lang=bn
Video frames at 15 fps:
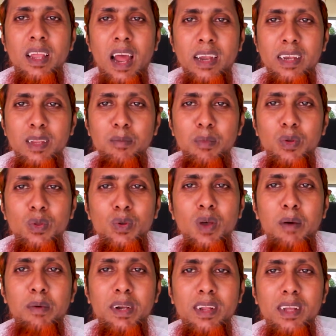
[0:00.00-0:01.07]
খাঁটি মধু
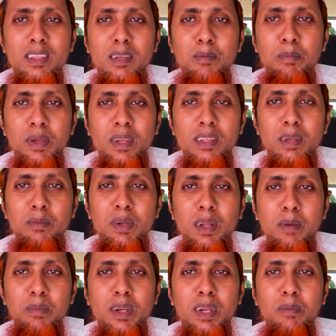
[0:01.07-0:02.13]
আমার কাছে পেয়ে যাবেন
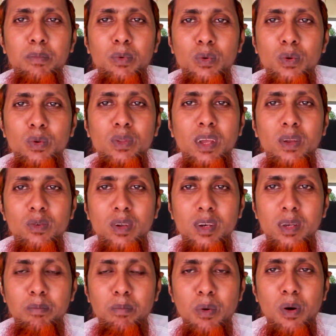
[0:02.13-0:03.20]
আপনারা পনেরোই
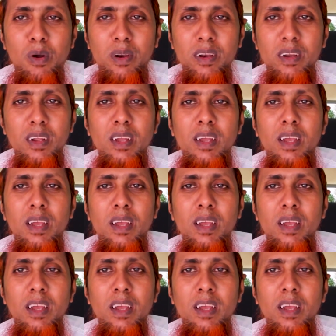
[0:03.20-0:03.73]
জানুয়ারির পর